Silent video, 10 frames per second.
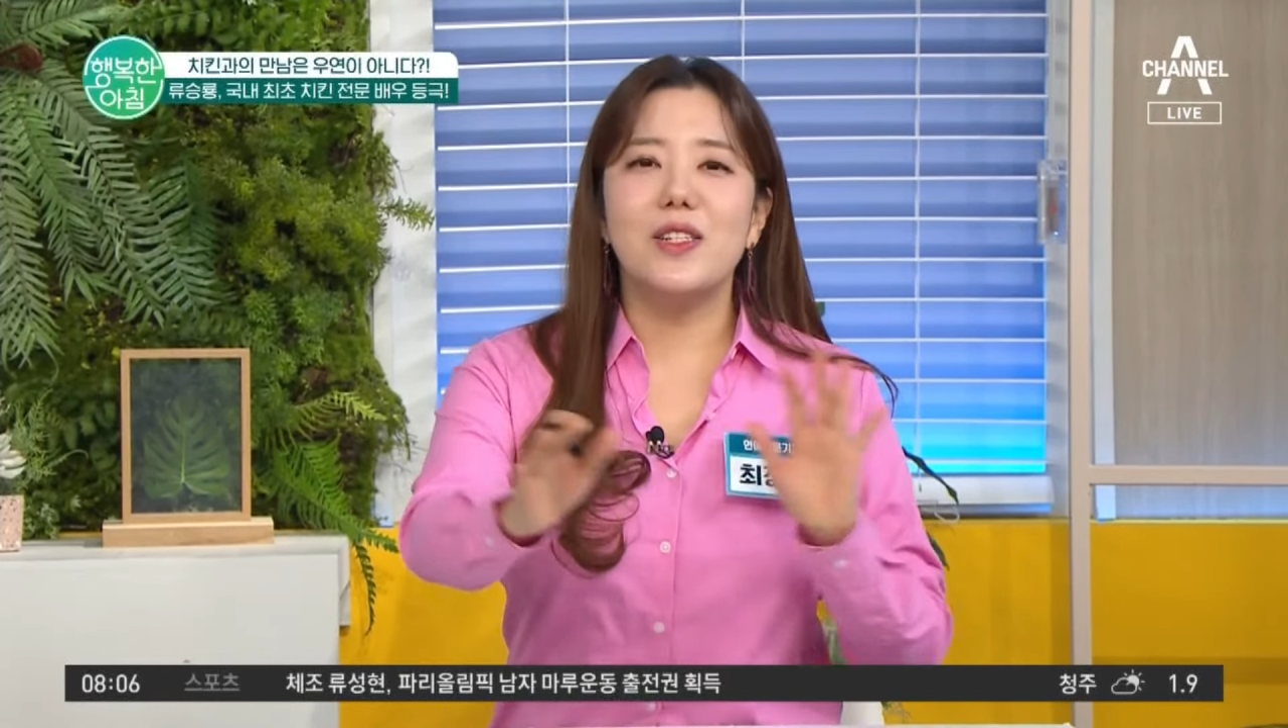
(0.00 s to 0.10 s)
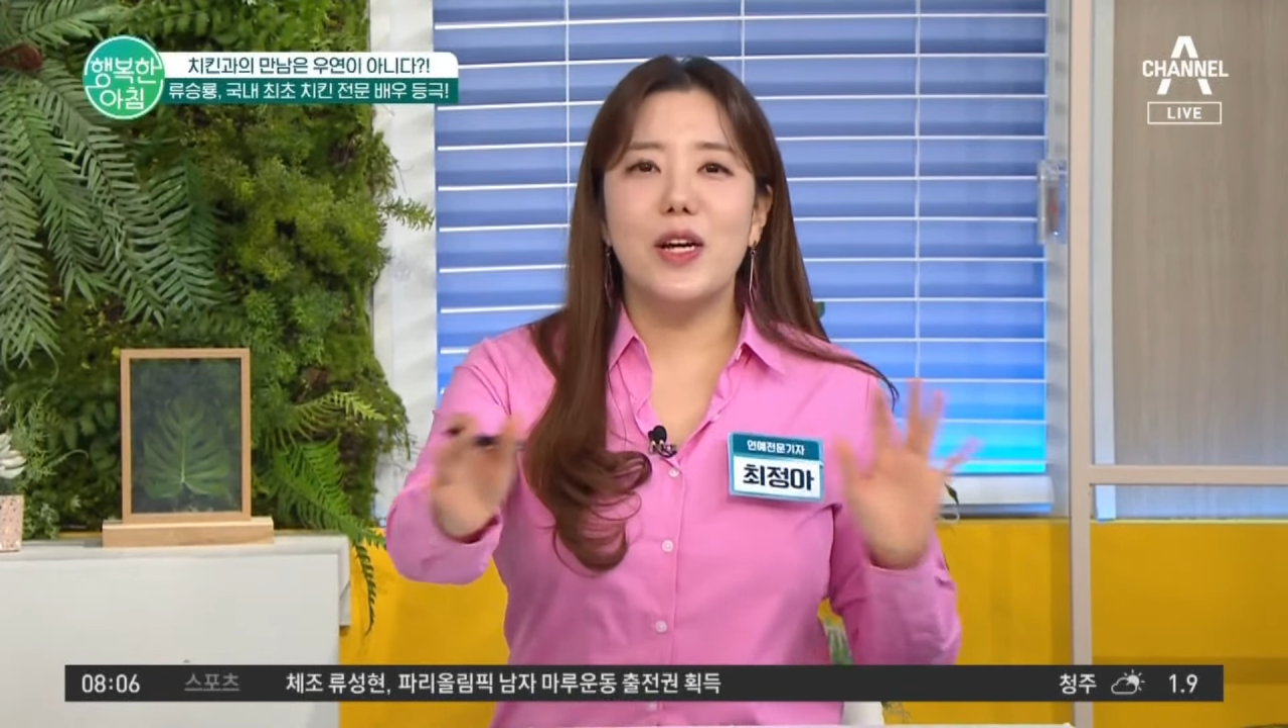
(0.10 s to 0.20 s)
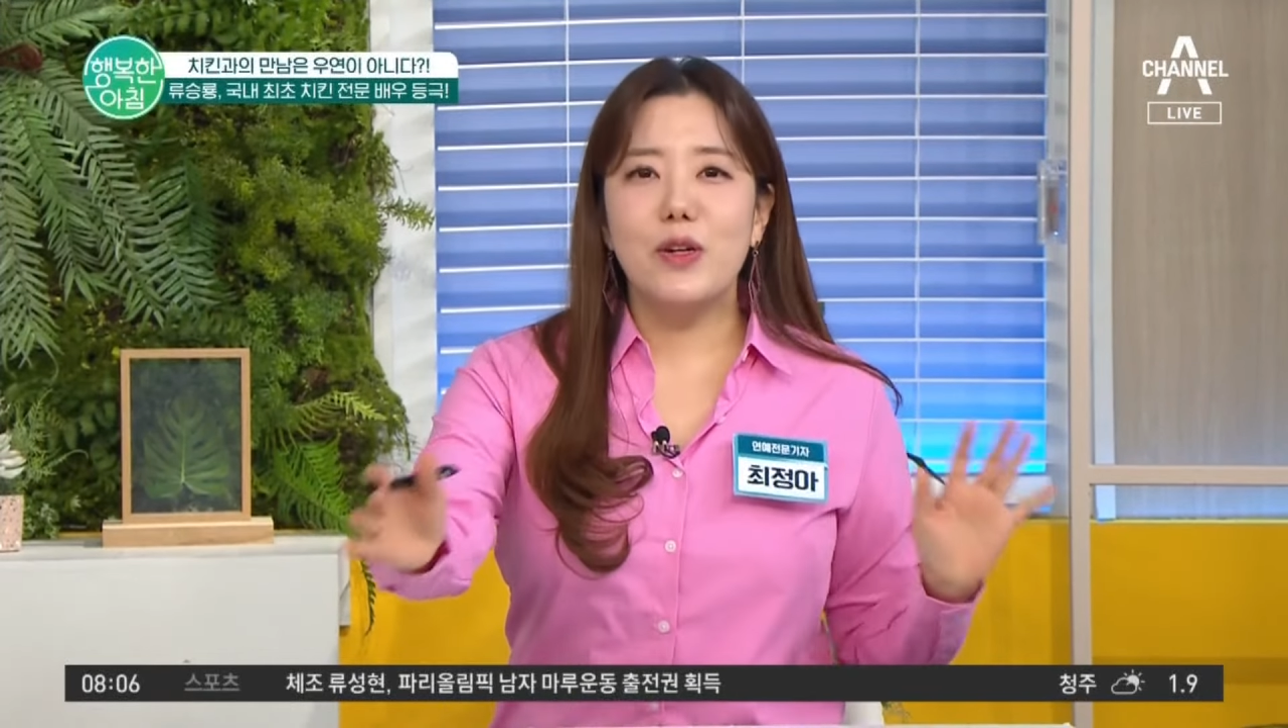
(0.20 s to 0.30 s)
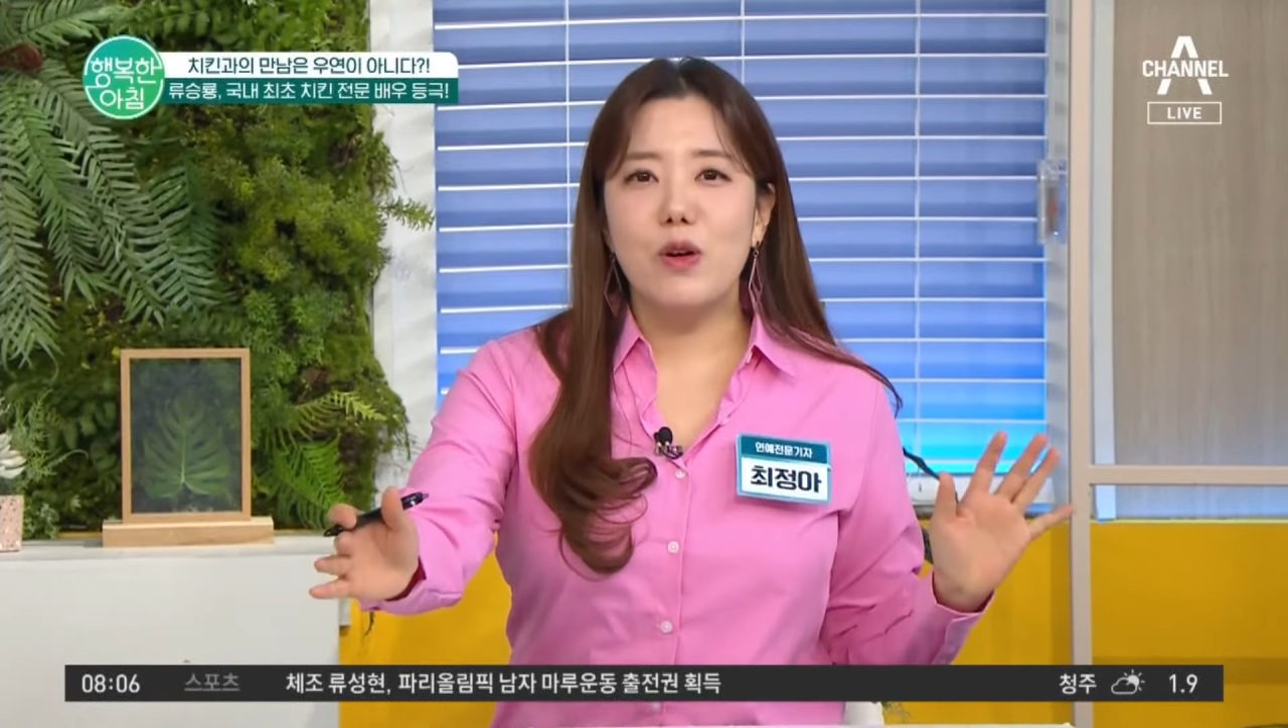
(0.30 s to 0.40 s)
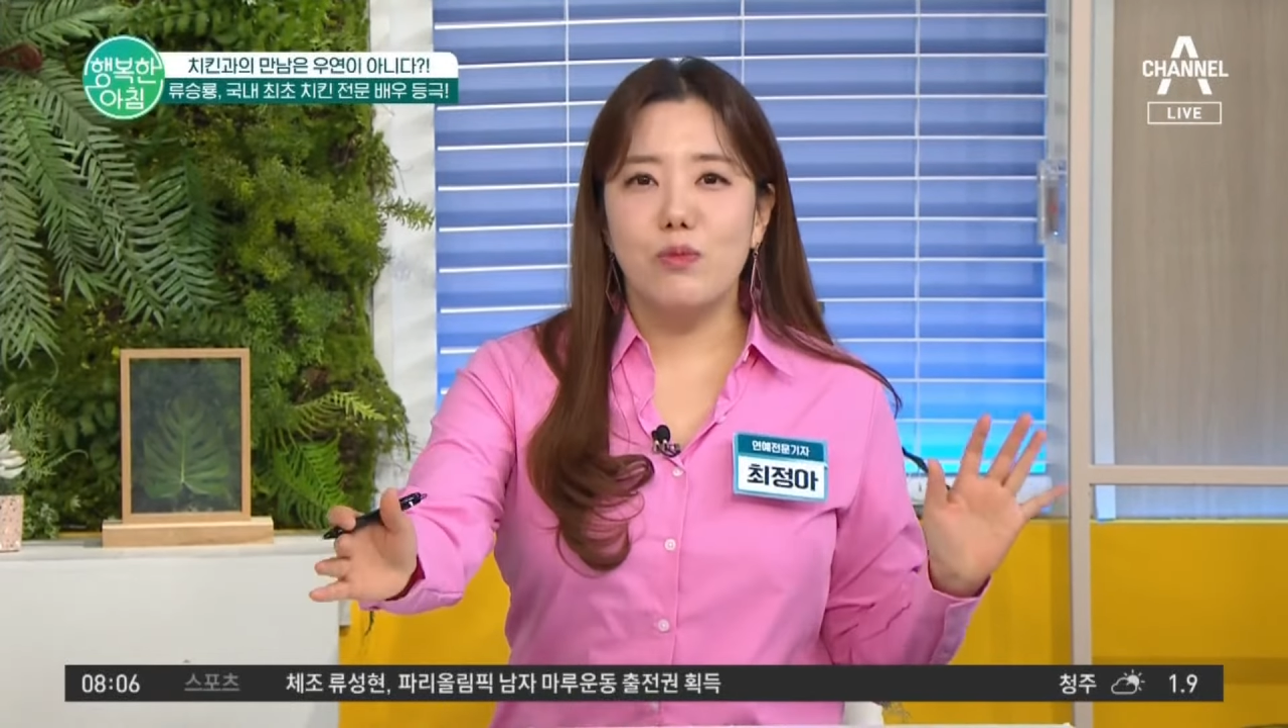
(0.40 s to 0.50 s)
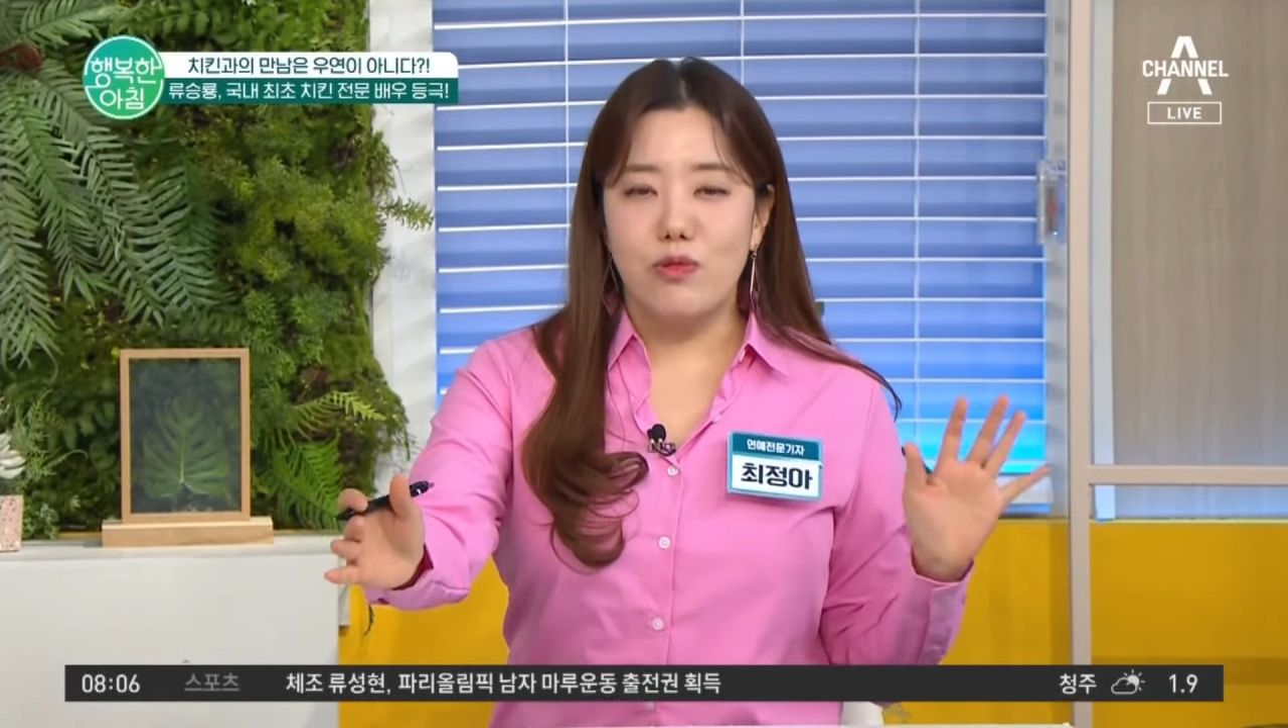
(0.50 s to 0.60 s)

촬영